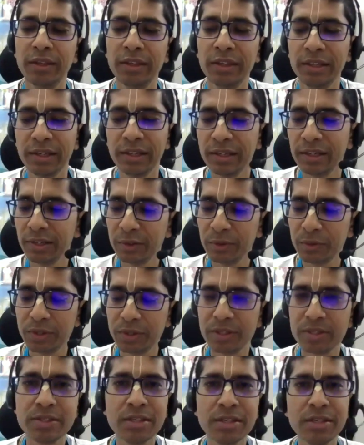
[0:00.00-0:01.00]
ఈ లీల
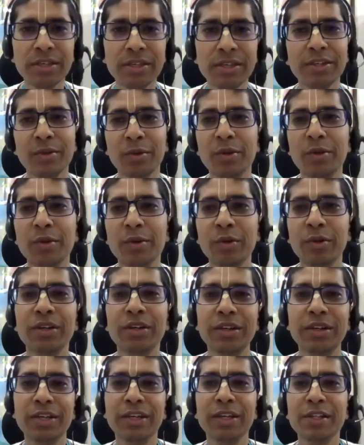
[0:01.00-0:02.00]
గురించి కొన్ని కొన్ని
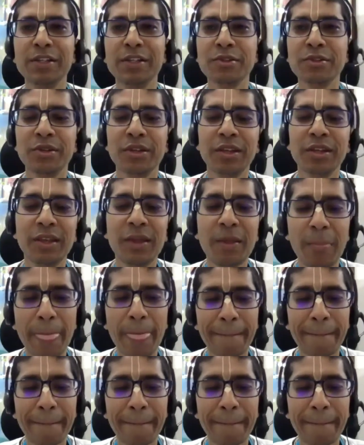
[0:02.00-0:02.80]
డీటెయిల్స్ ఉన్నాయి